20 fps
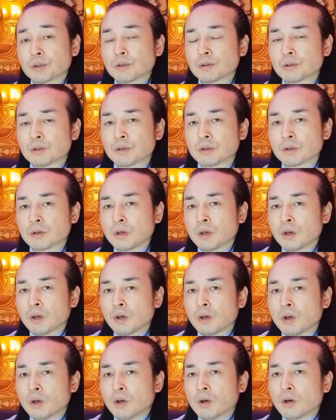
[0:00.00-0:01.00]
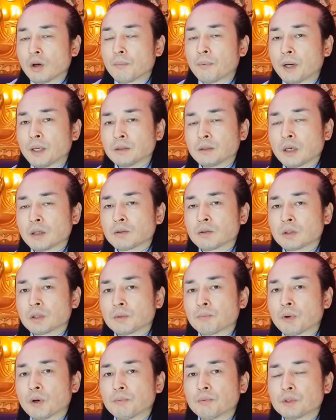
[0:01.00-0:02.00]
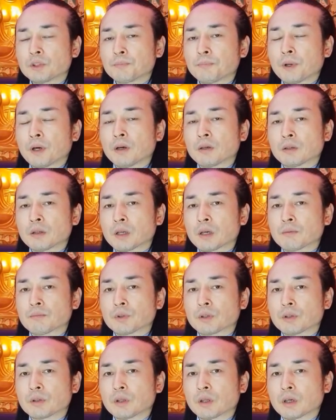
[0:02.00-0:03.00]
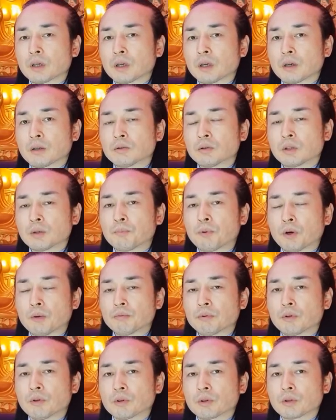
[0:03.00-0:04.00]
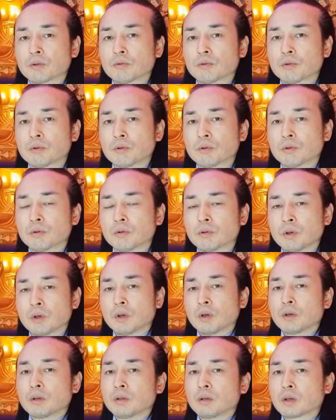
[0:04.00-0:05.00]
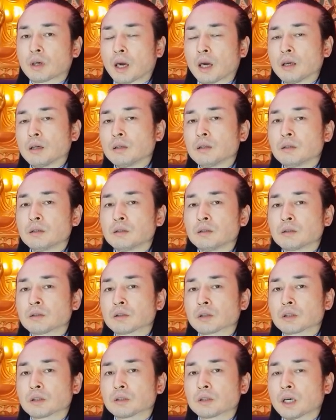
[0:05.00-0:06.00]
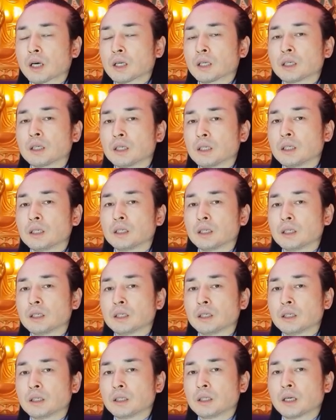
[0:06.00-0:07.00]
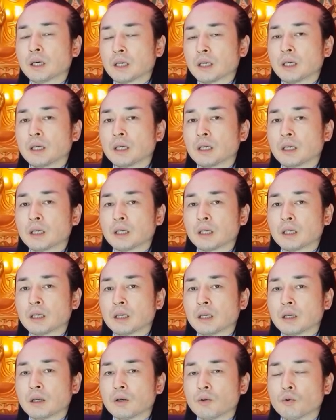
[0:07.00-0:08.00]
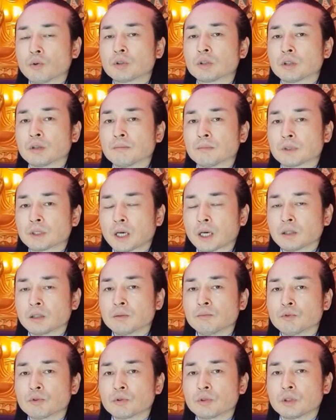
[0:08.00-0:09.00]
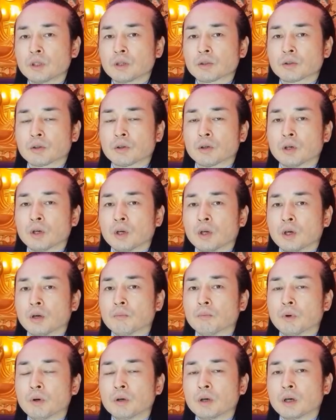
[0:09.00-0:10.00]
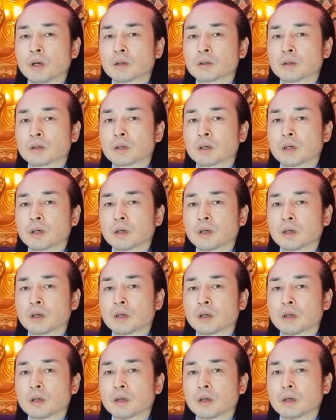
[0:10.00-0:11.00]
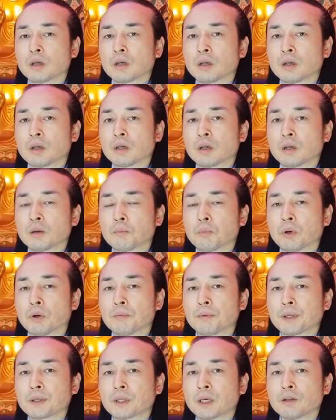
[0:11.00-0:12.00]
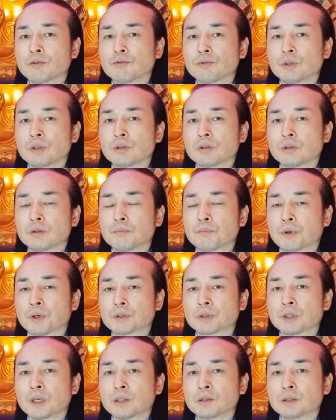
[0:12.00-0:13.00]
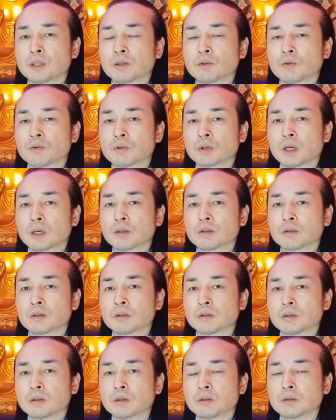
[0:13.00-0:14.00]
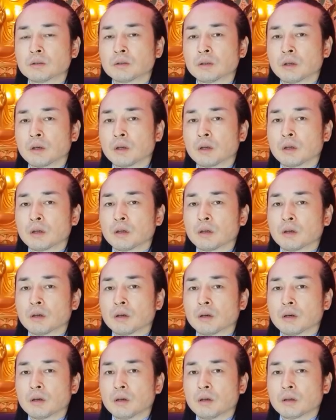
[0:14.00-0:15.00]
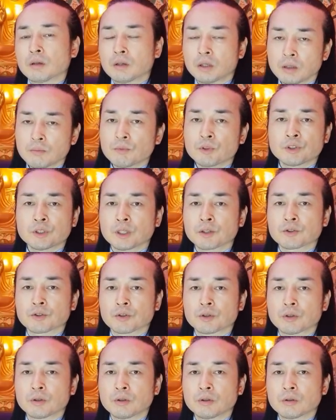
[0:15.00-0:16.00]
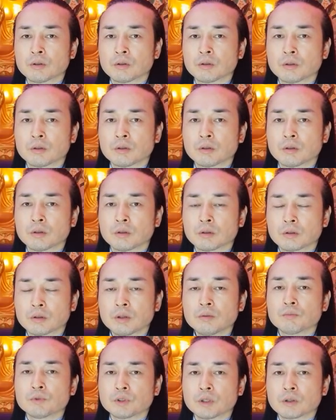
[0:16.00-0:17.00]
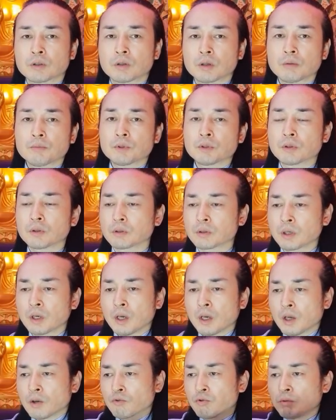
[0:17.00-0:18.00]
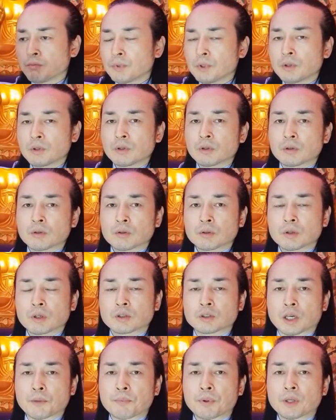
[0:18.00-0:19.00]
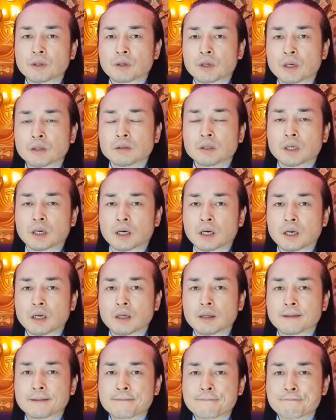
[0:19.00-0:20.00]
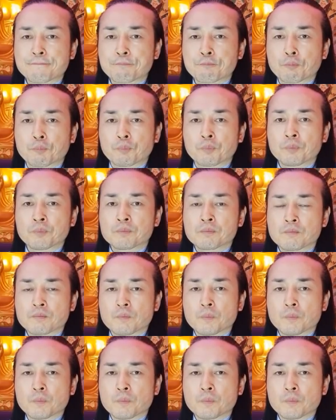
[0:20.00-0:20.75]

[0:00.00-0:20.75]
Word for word: 어. 그러니까 판사들이 법을 집행하는 사람들인데 그렇게 법을 어기고 이 개인적인 사리의 예, 욕심, 사심으로 인해서 뭔가 그렇게 법의 테두리를 벗어나는 행동을 하는 거는 어, 큰 문제죠. 큰 문제. 그러면서 국민들 어떻게 재판을 한 거야? 응?